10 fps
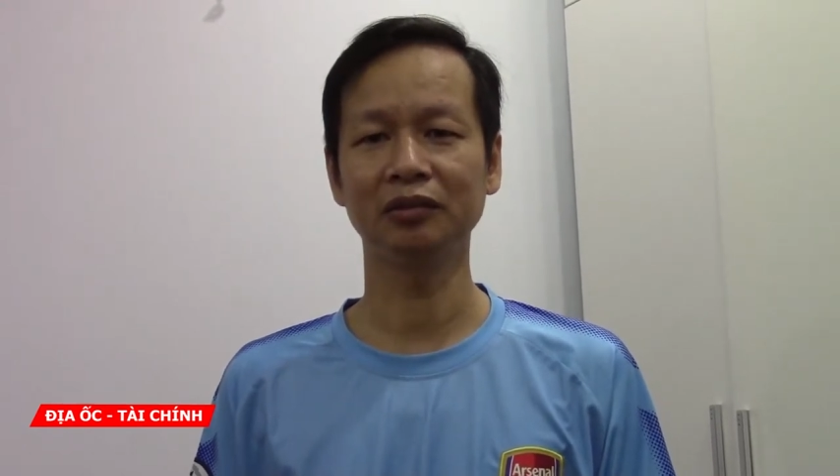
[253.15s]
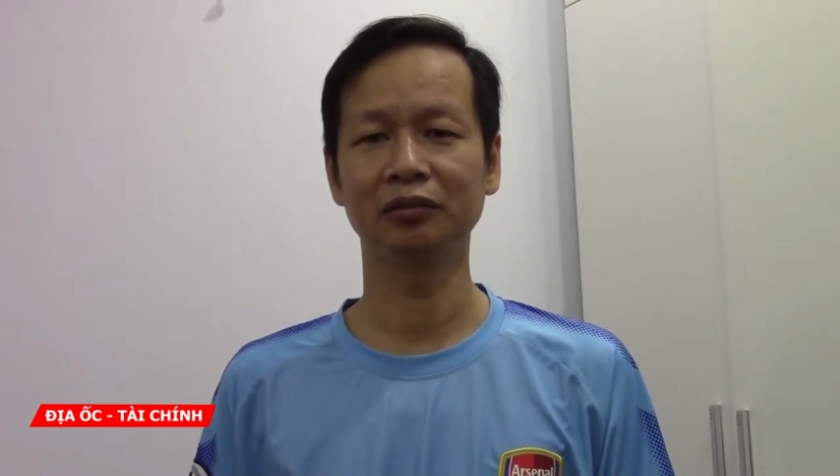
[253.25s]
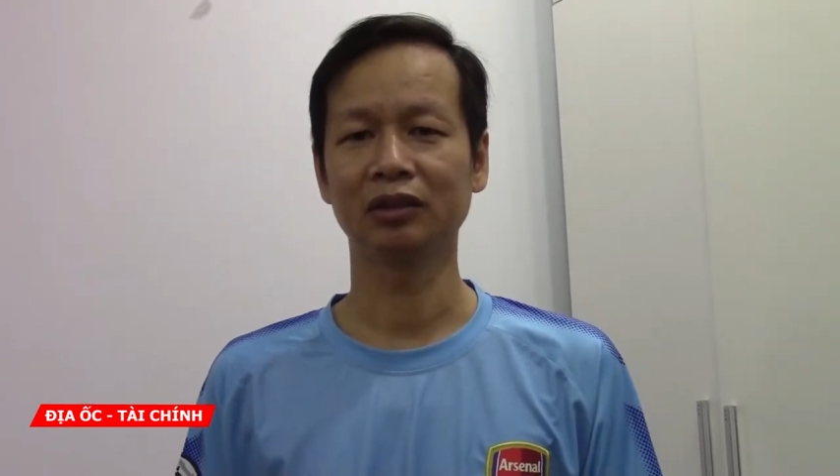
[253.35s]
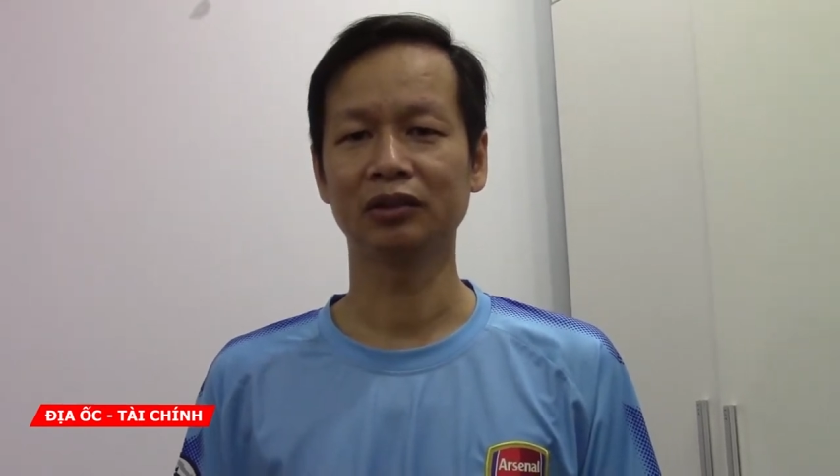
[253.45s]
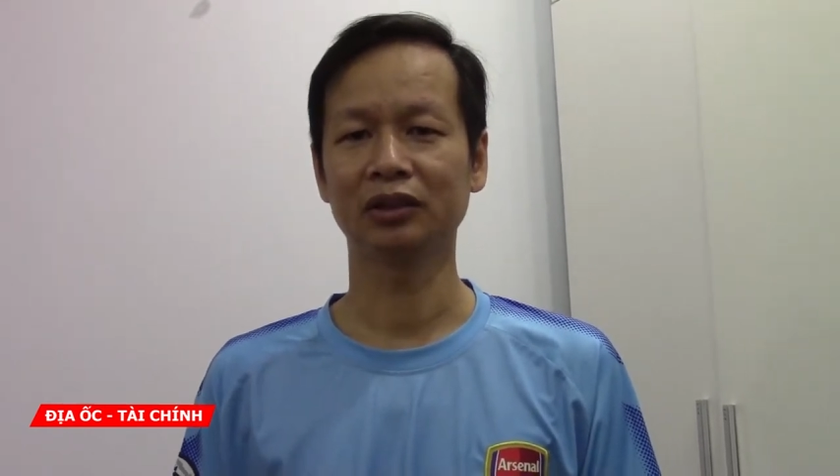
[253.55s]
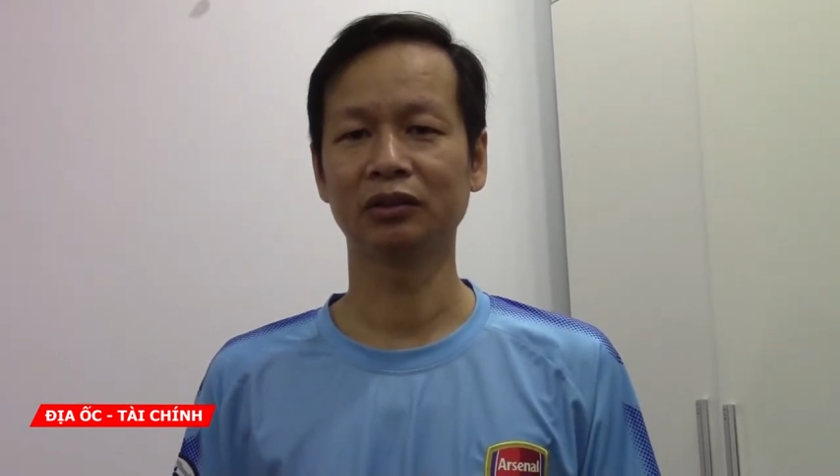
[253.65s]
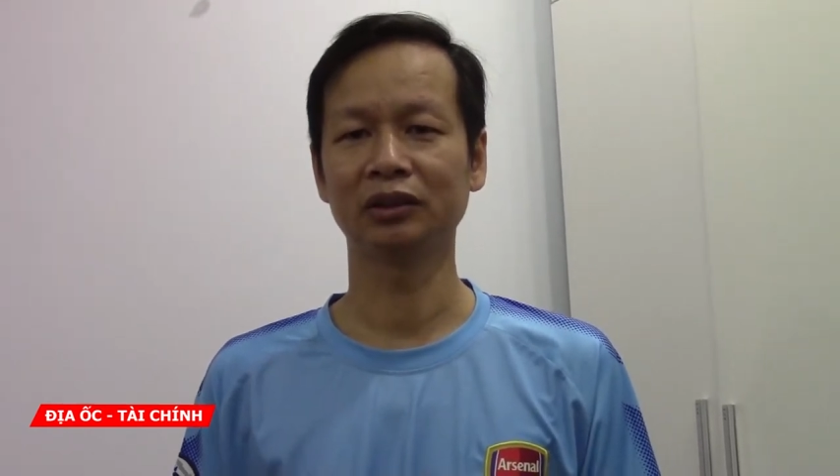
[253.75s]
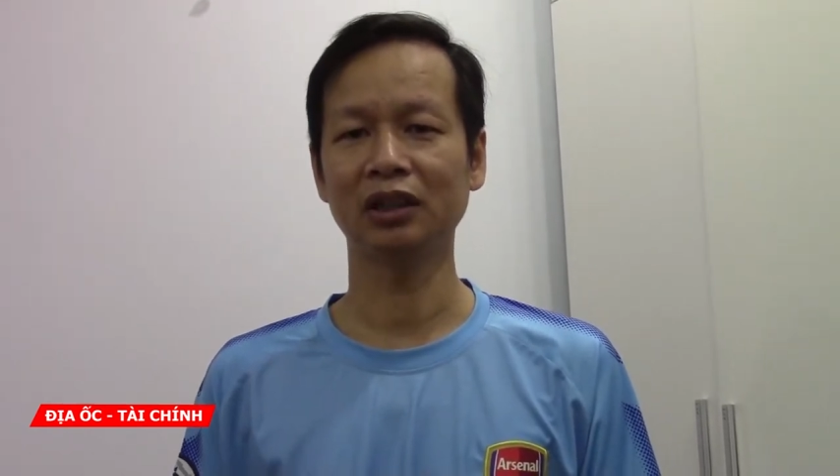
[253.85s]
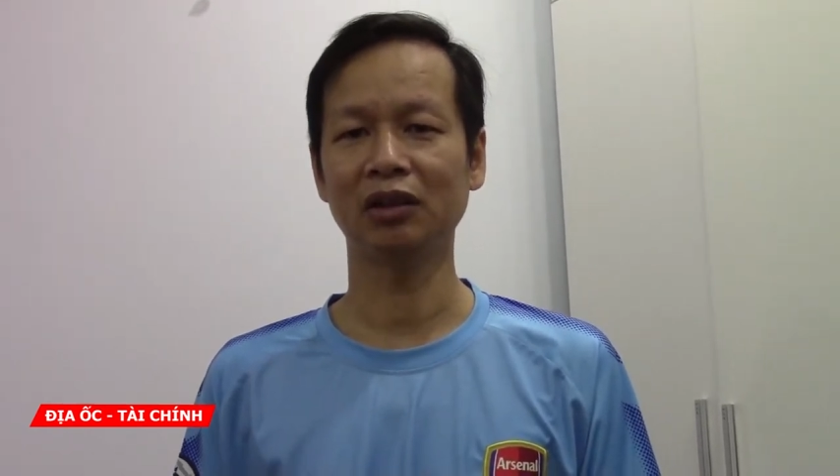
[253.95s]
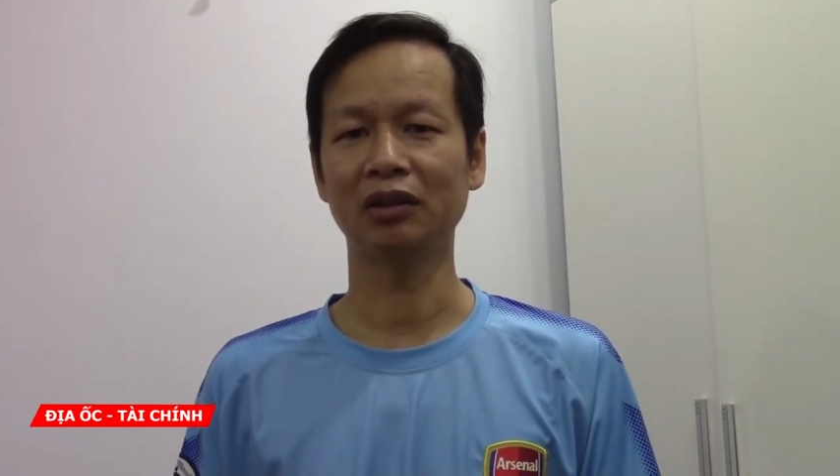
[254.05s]
nên tôi
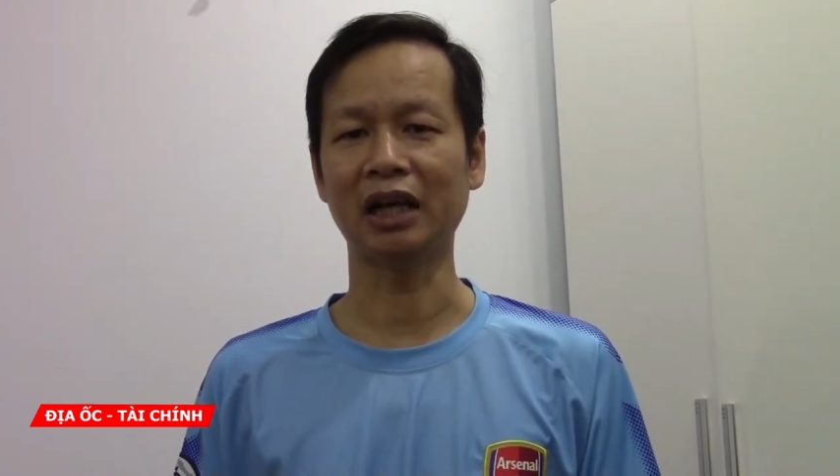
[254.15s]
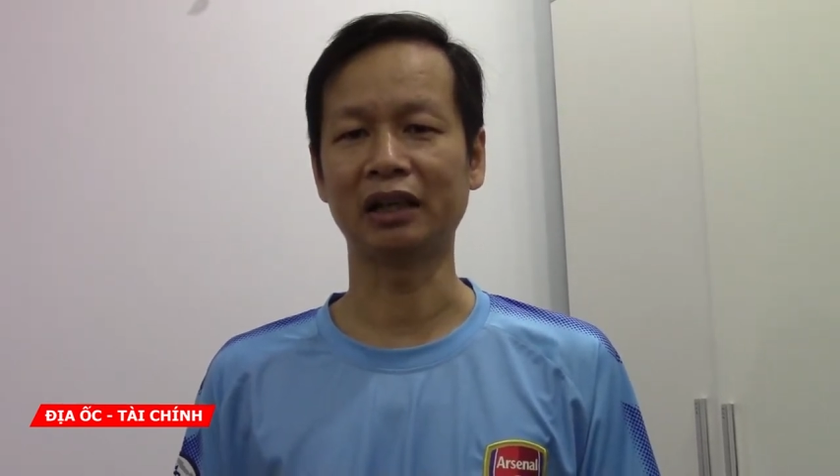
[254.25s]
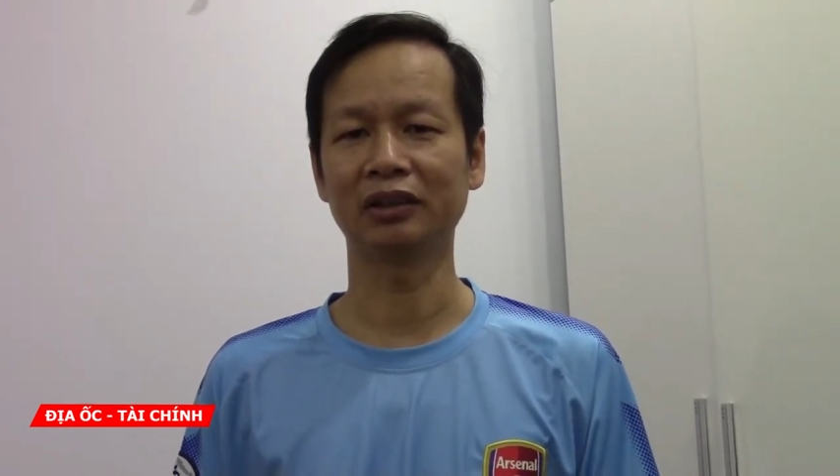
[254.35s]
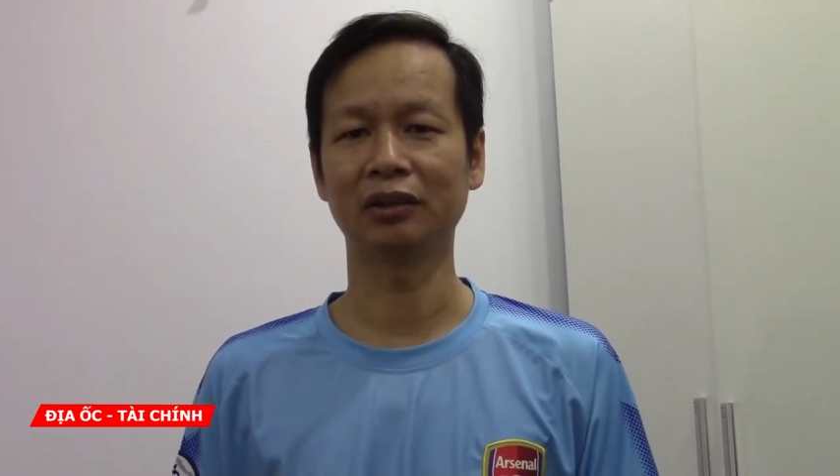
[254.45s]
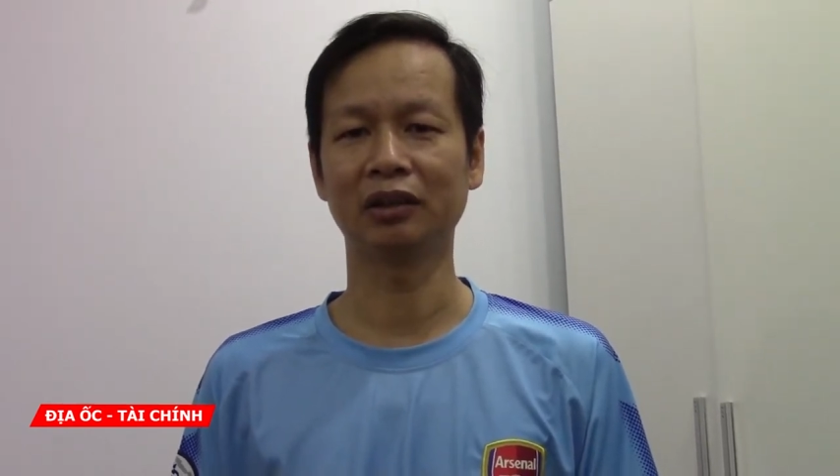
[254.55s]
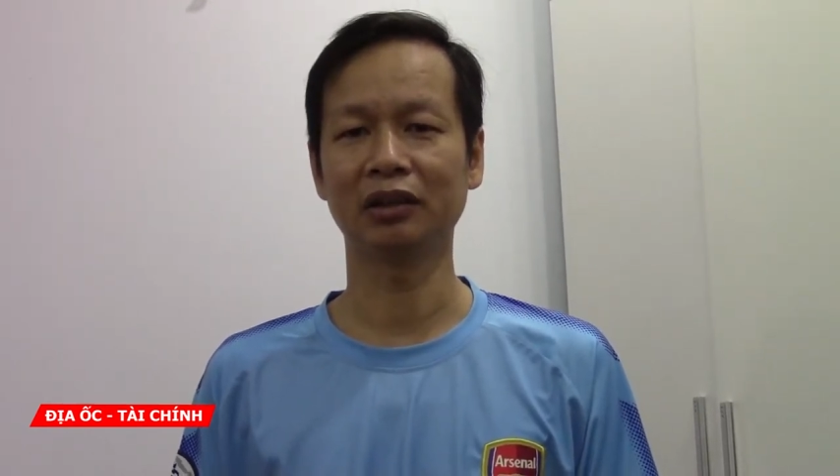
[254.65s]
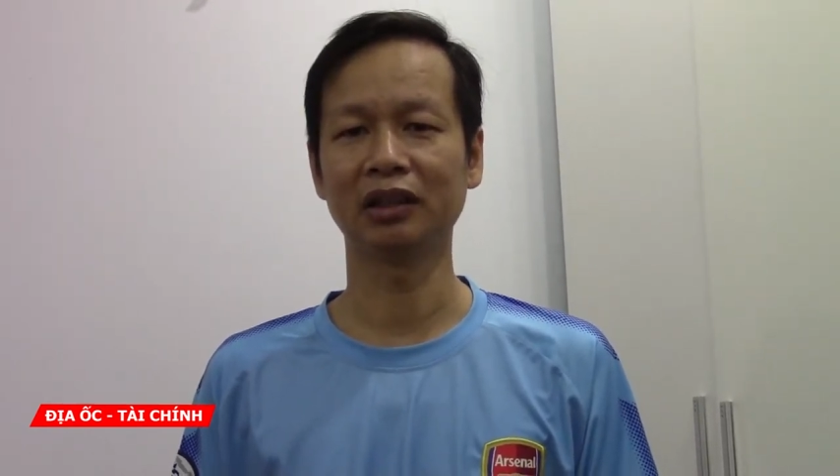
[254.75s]
rất lo ngại cho